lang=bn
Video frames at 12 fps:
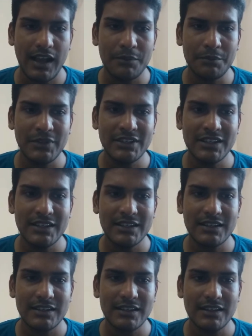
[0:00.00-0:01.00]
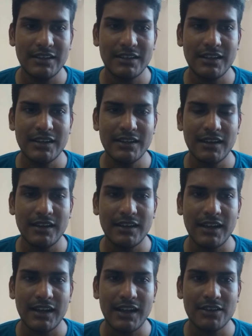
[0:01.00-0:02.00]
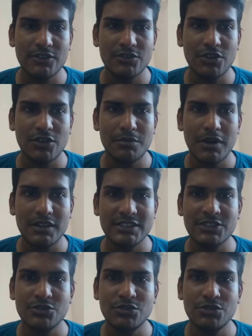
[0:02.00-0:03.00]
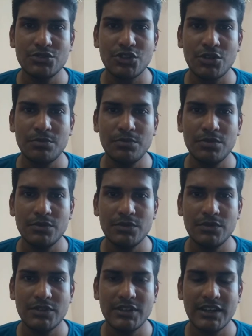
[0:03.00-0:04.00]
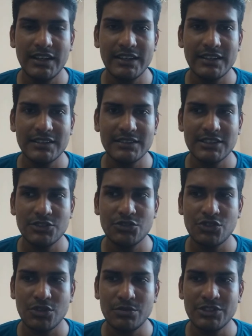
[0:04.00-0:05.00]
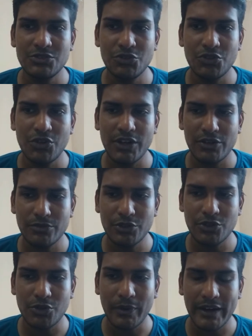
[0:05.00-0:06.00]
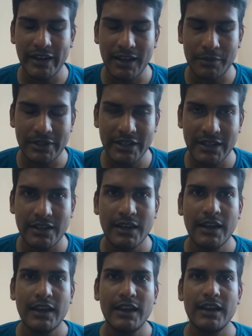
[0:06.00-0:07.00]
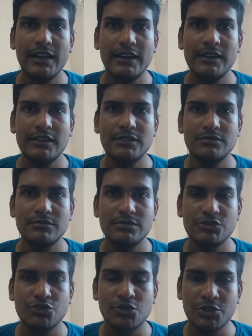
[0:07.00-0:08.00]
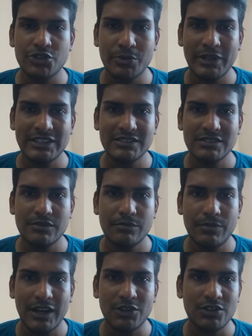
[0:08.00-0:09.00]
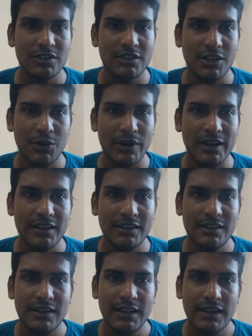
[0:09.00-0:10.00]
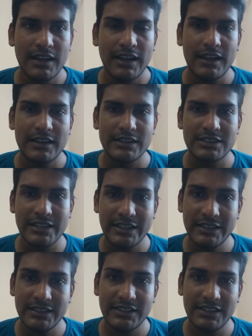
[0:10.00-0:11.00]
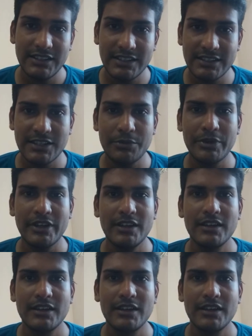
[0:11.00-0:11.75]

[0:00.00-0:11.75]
আমাদেরকে এক রকম যেহেতু জব রিলেটেড যেহেতু জবের জন্য এখন বর্তমানে আমাদের যুব সমাজ পাগল দেওয়ানা সেই হিসেবে